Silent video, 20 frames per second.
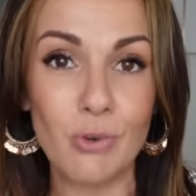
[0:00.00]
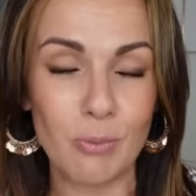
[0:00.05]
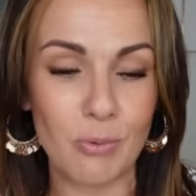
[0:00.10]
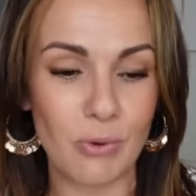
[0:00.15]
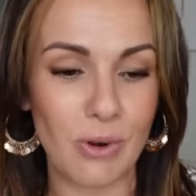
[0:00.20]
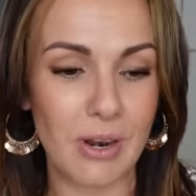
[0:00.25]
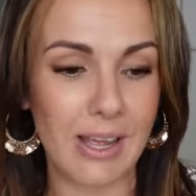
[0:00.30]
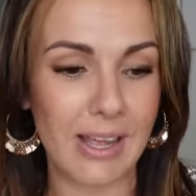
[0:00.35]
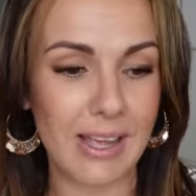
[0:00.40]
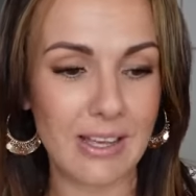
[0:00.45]

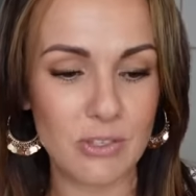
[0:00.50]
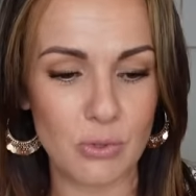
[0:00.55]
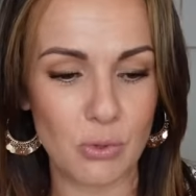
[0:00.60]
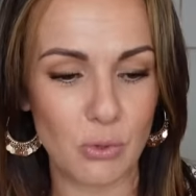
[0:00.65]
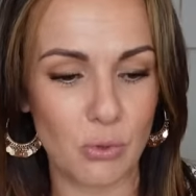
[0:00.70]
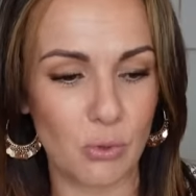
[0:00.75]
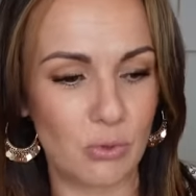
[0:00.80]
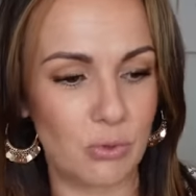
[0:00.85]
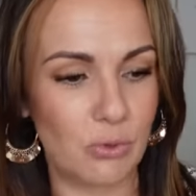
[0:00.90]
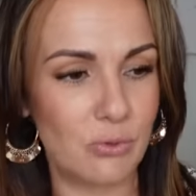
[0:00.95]
pour la gaze de
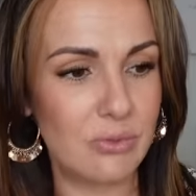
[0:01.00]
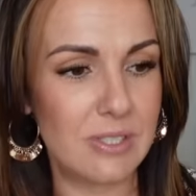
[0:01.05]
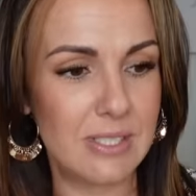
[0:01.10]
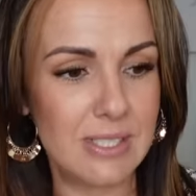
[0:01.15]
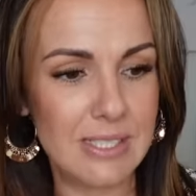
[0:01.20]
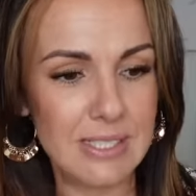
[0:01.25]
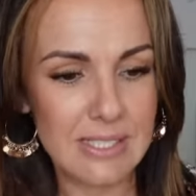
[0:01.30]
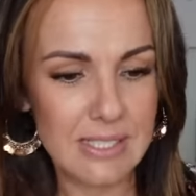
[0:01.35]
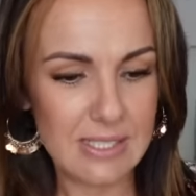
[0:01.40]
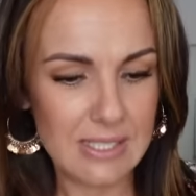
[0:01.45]
coton.
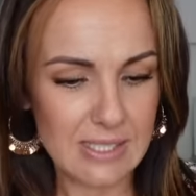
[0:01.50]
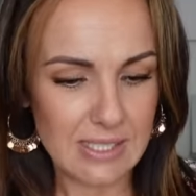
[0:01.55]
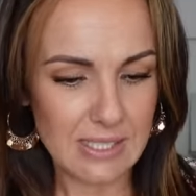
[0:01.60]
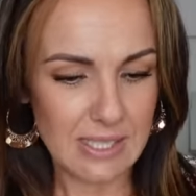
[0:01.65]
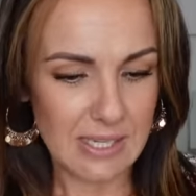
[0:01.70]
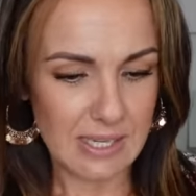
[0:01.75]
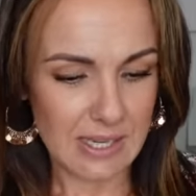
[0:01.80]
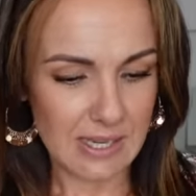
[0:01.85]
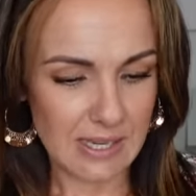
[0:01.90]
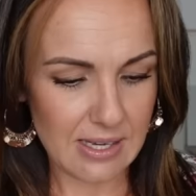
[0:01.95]

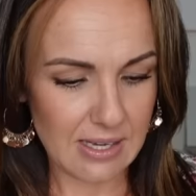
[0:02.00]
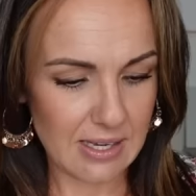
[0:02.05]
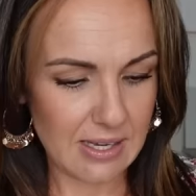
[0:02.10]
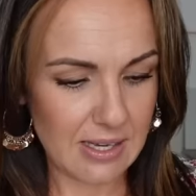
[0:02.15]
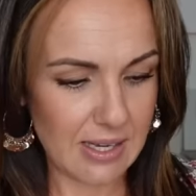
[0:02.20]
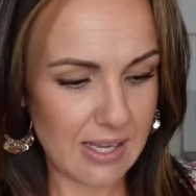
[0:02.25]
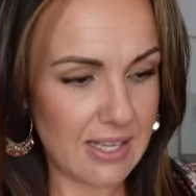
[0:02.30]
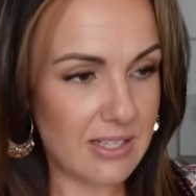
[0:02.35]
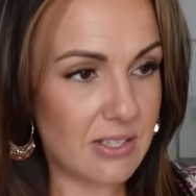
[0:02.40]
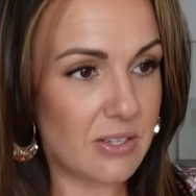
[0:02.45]

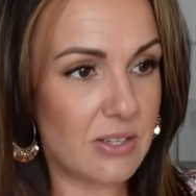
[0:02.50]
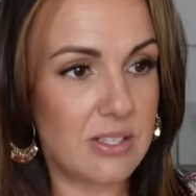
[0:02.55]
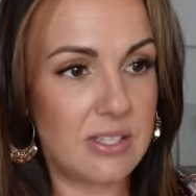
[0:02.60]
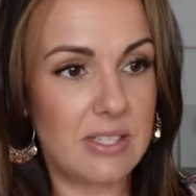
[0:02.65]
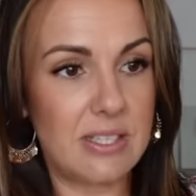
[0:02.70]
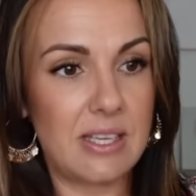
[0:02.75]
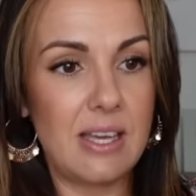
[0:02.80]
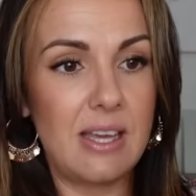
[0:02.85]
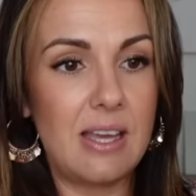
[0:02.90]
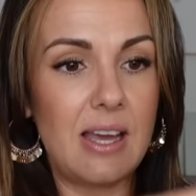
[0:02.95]
Euh, qu'est-ce que
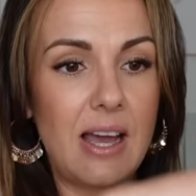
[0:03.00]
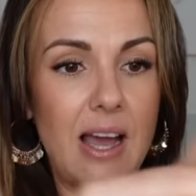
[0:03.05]
c'est